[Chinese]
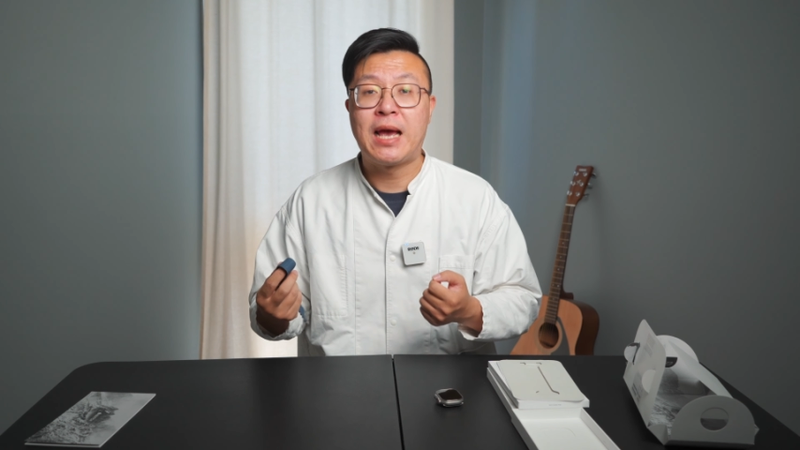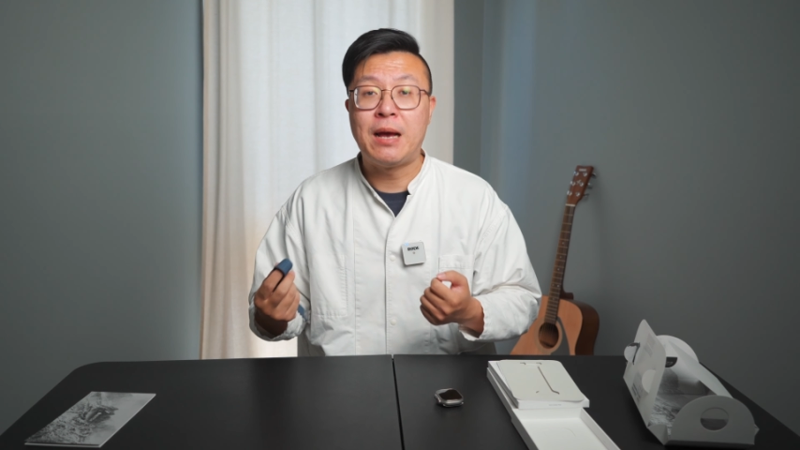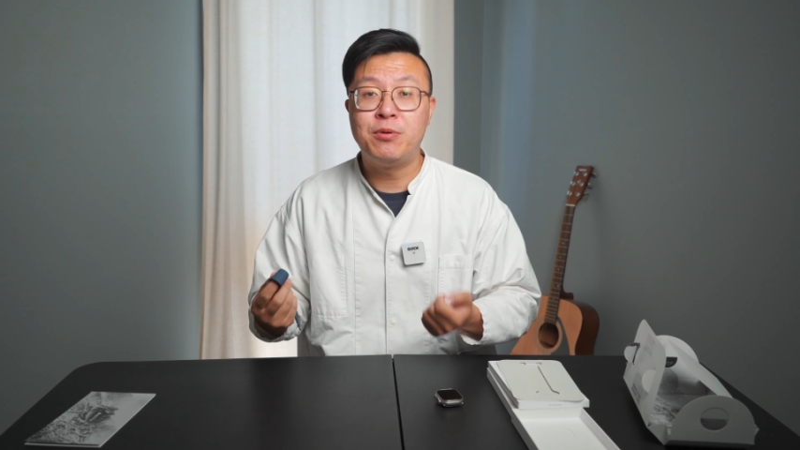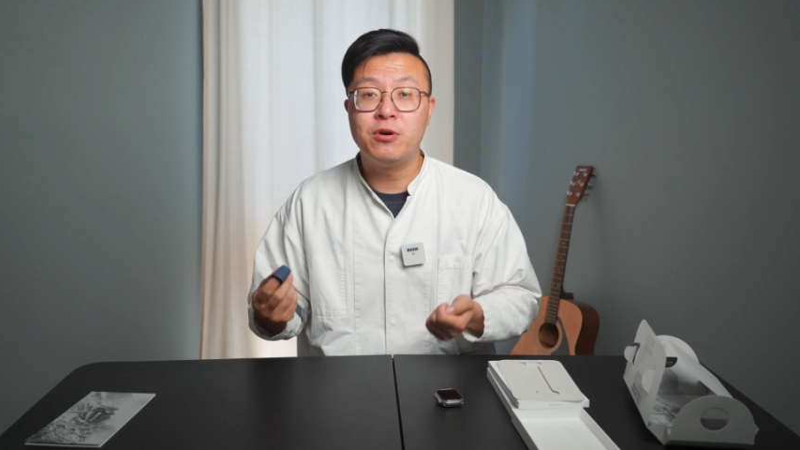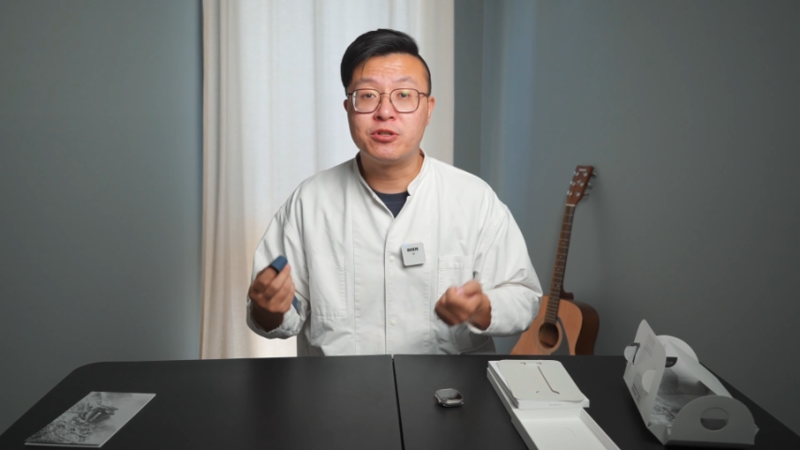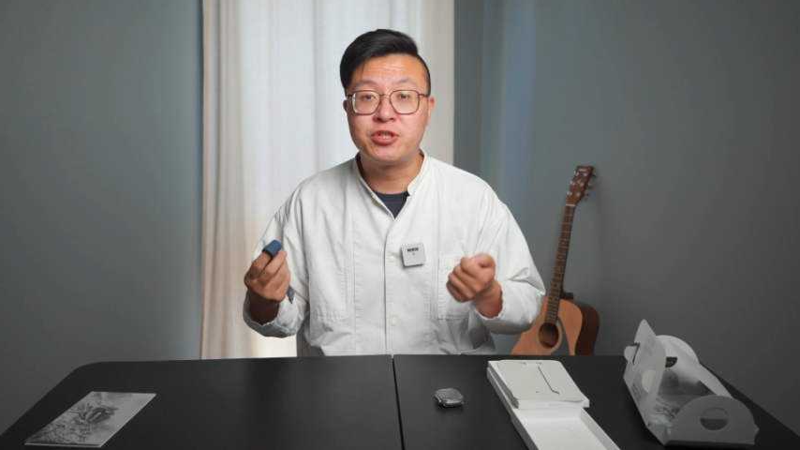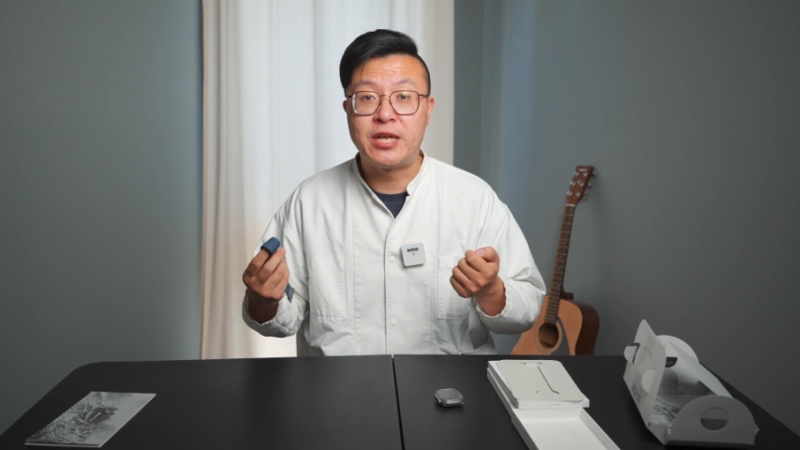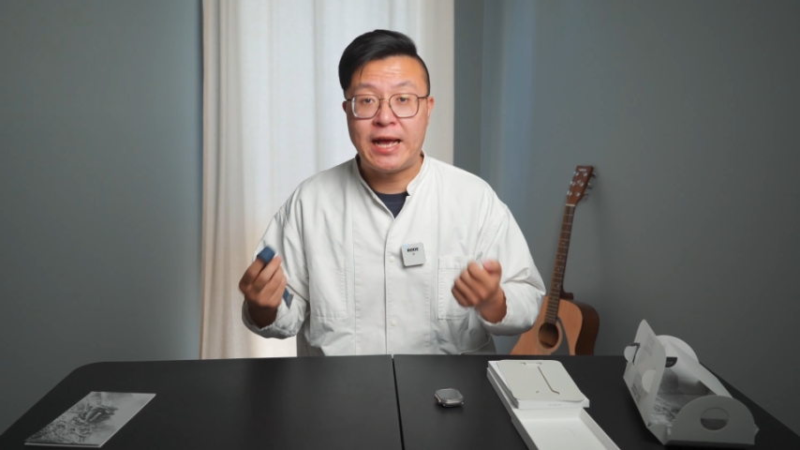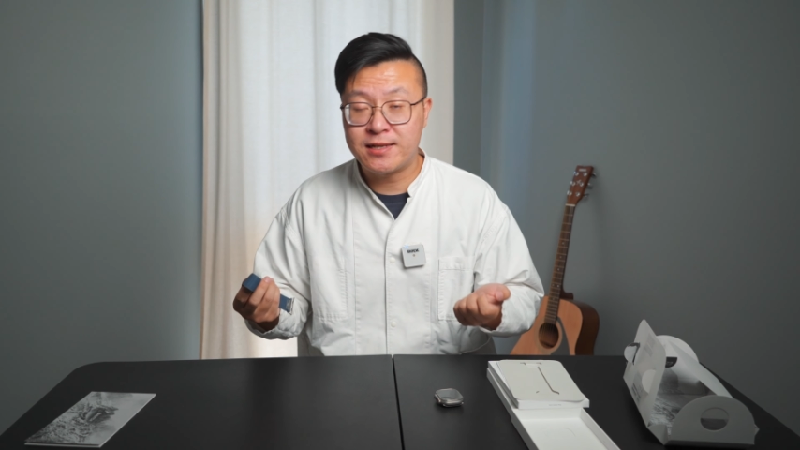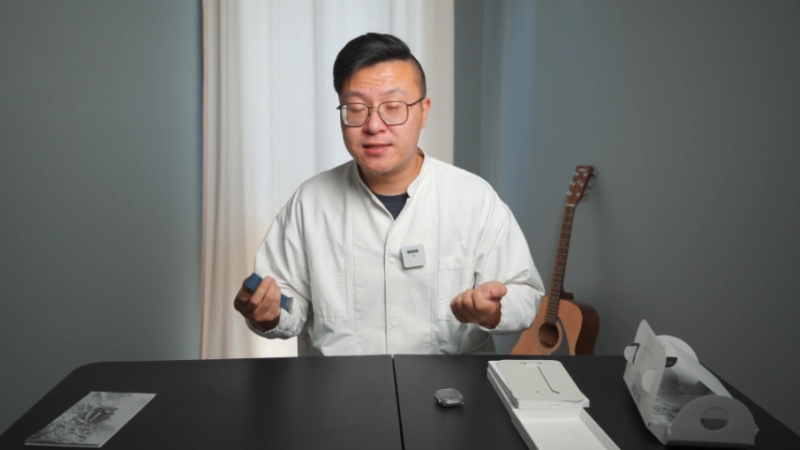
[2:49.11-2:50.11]
Apple Watch
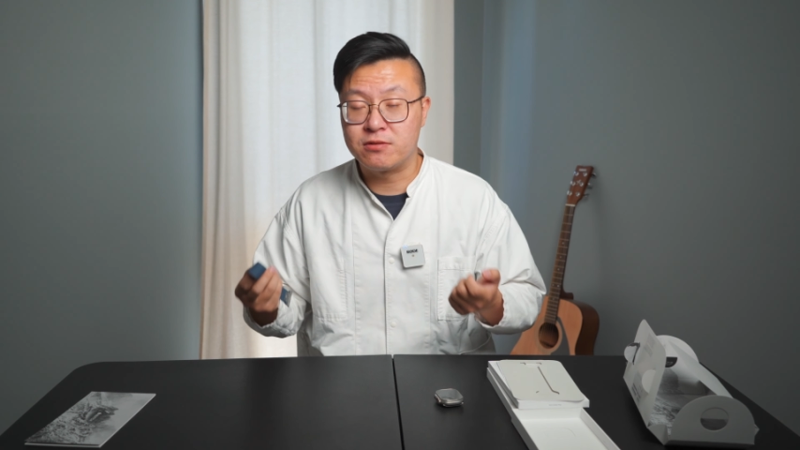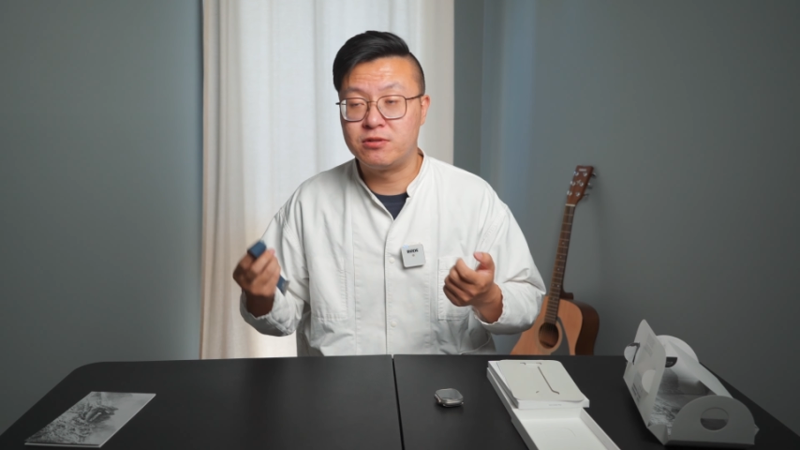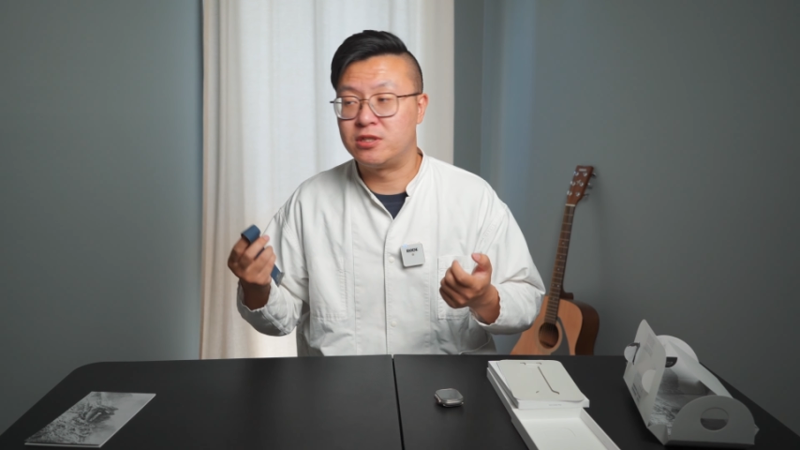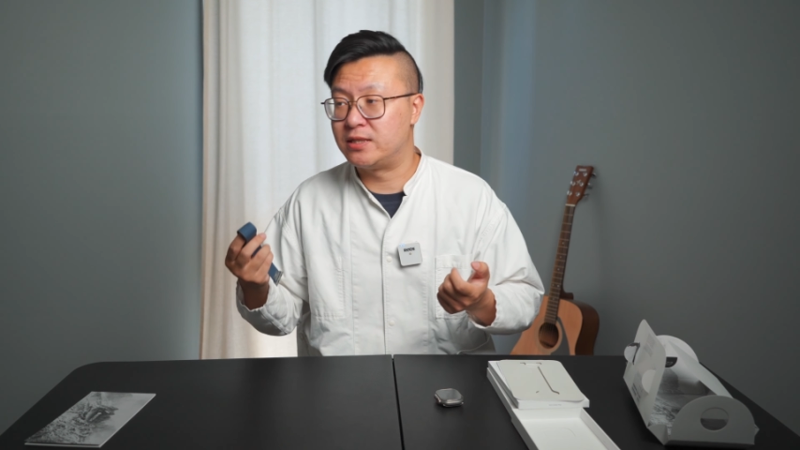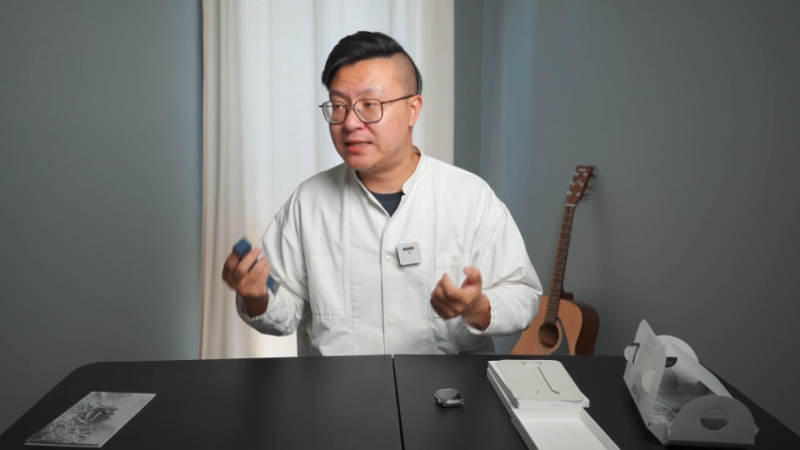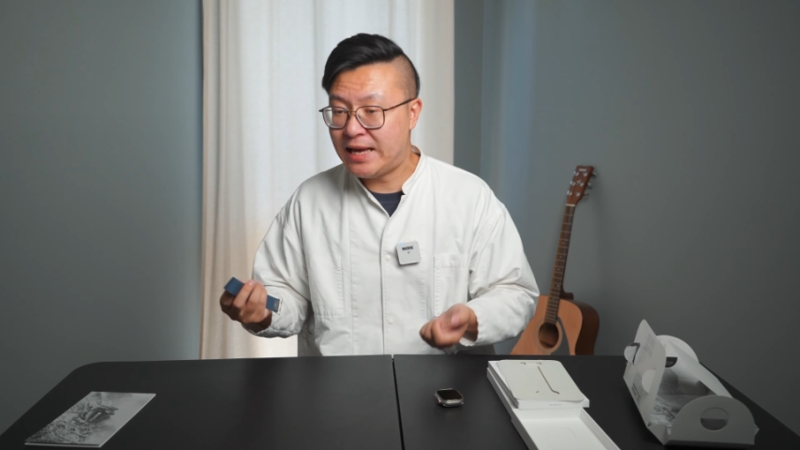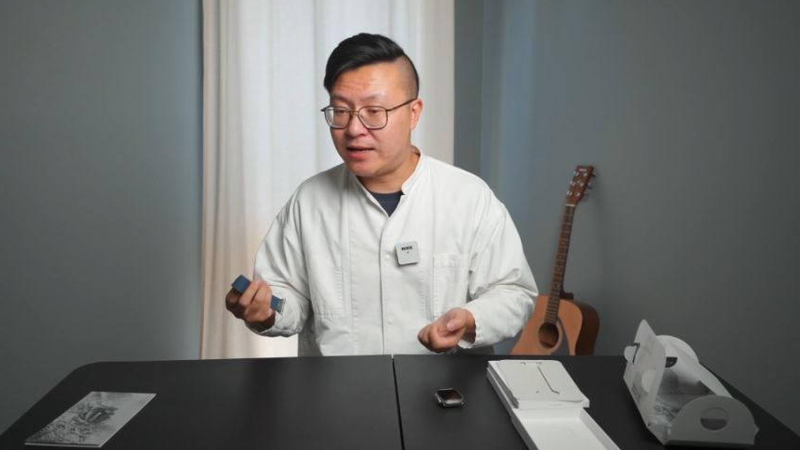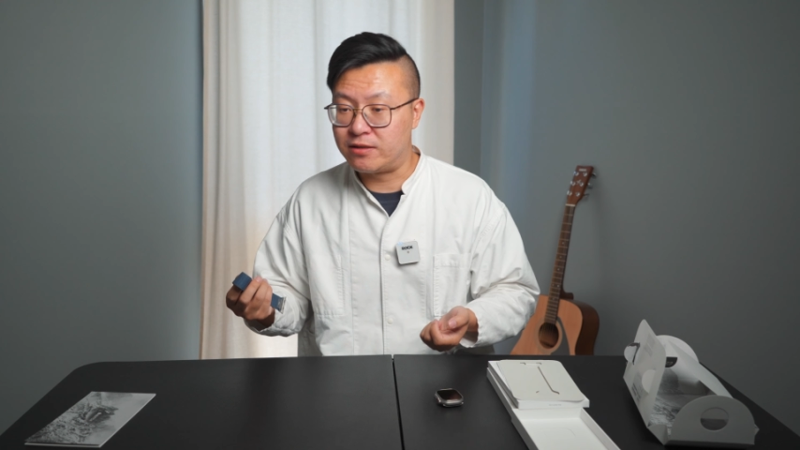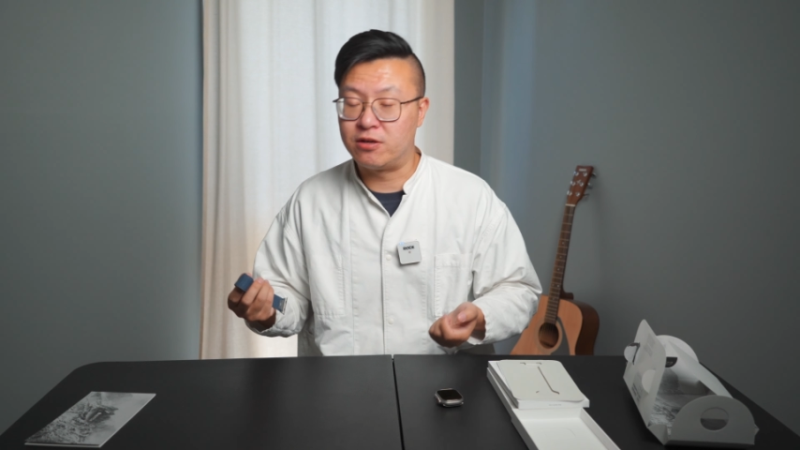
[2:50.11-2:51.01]
X 或者 Ten，